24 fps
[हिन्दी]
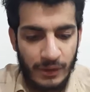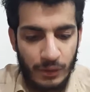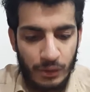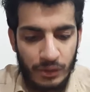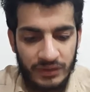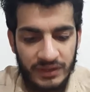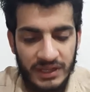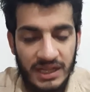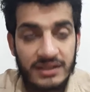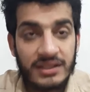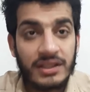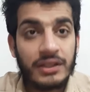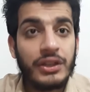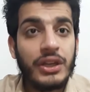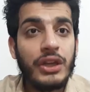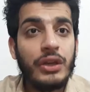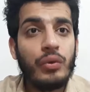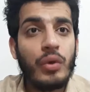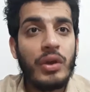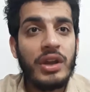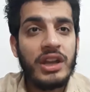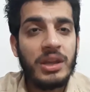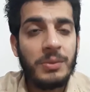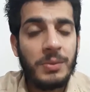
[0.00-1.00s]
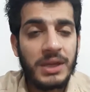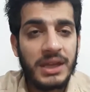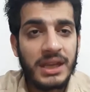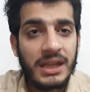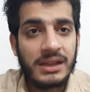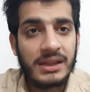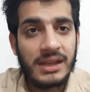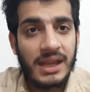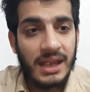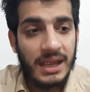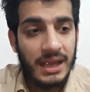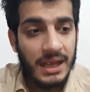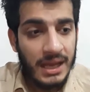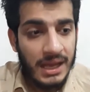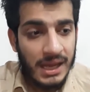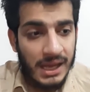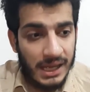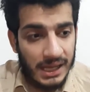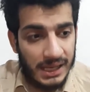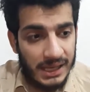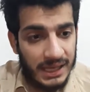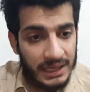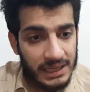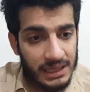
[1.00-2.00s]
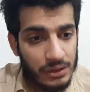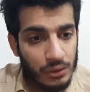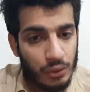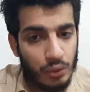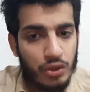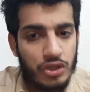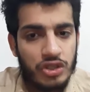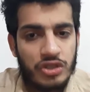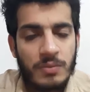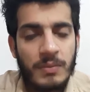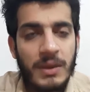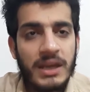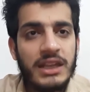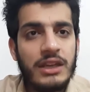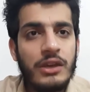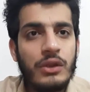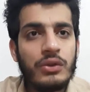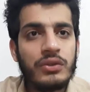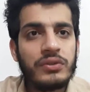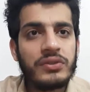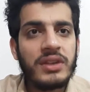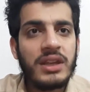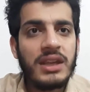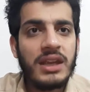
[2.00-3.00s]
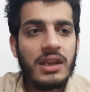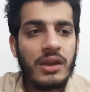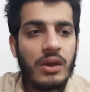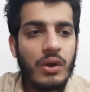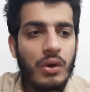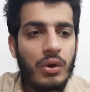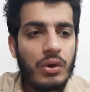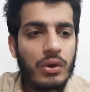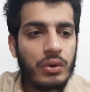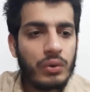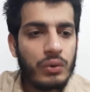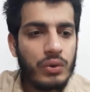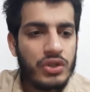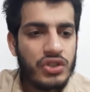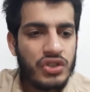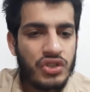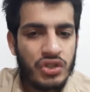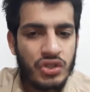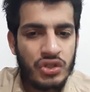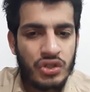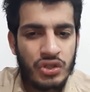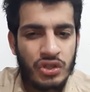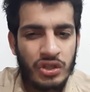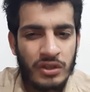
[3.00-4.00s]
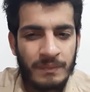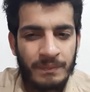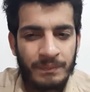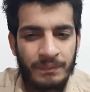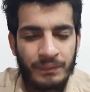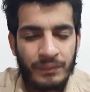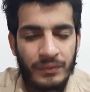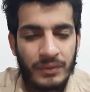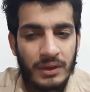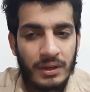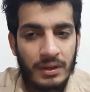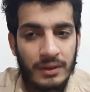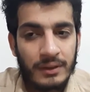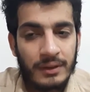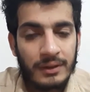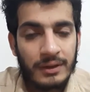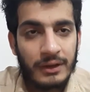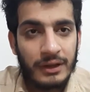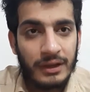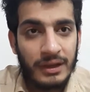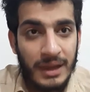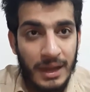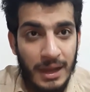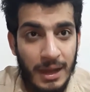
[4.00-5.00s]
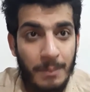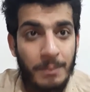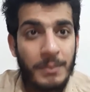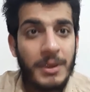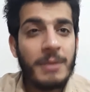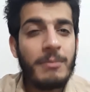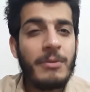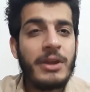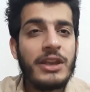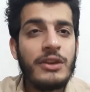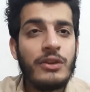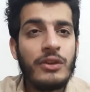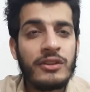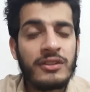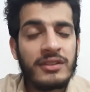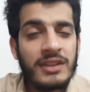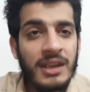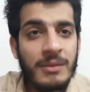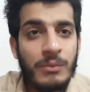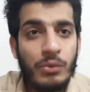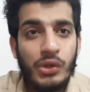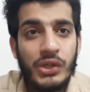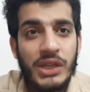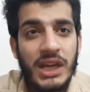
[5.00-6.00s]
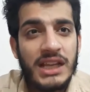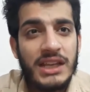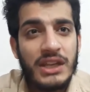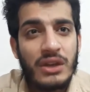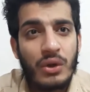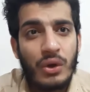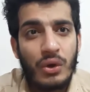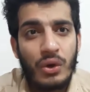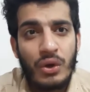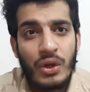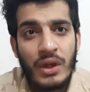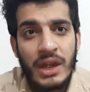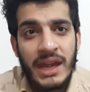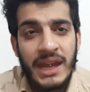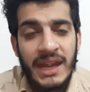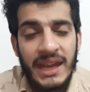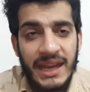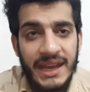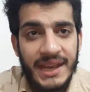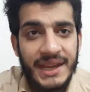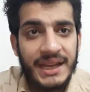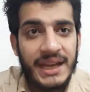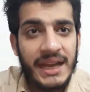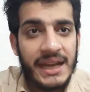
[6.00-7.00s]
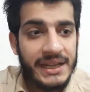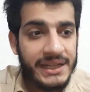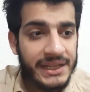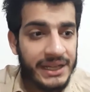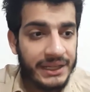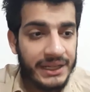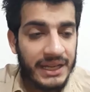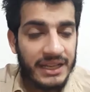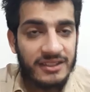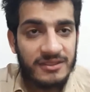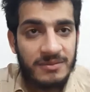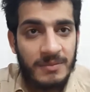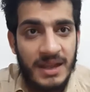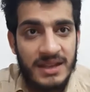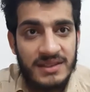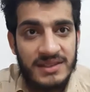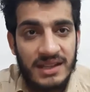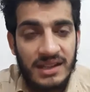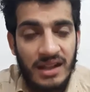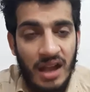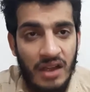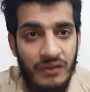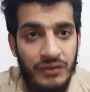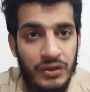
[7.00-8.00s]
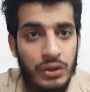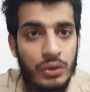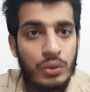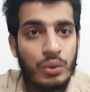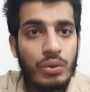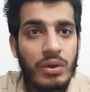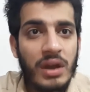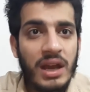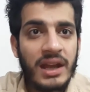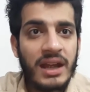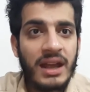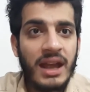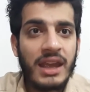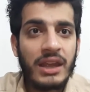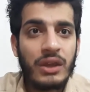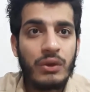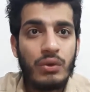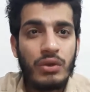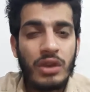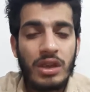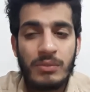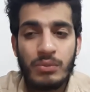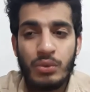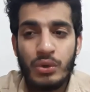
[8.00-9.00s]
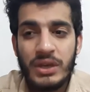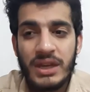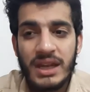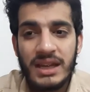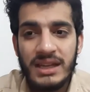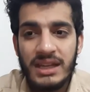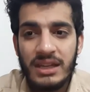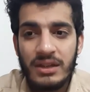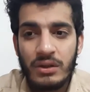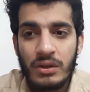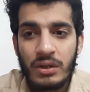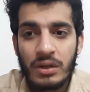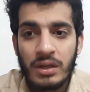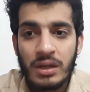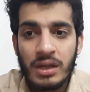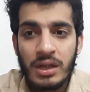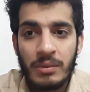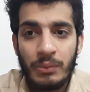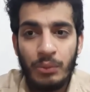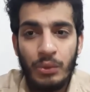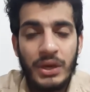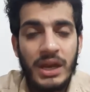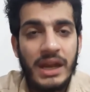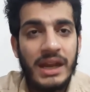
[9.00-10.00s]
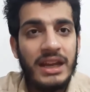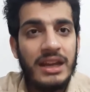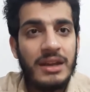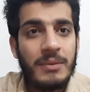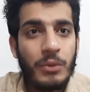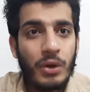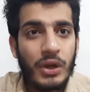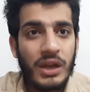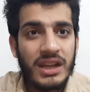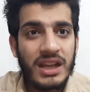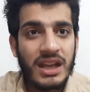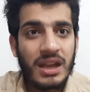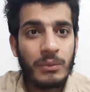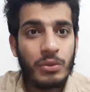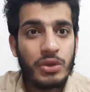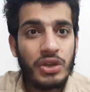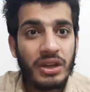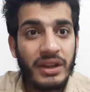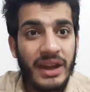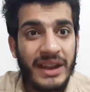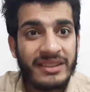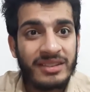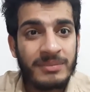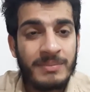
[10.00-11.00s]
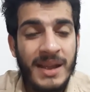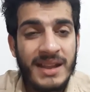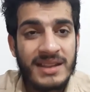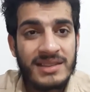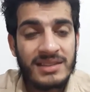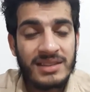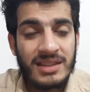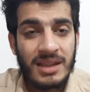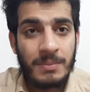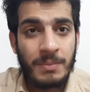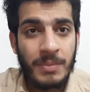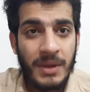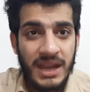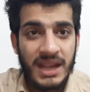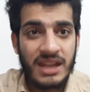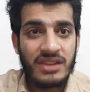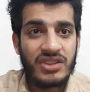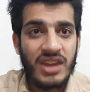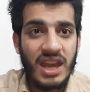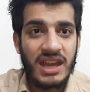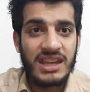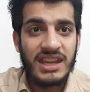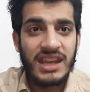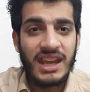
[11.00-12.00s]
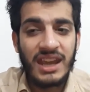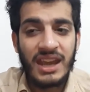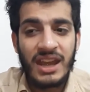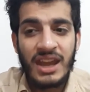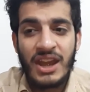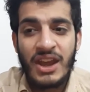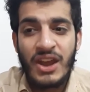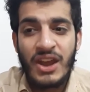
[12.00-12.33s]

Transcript: है और साथ साथ टी ट्वेंटी भी खेलता है लेकिन कुछ महीनों से और कुछ लंबे महीनों से मोइन अली को इंग्लैंड ने टेस्ट मैच से काफ़ी दूर रखा है क्योंकि मोइन अली मोइन अली ने बोला था कि मुझे टेस्ट मैच से ब्रेक चाहिए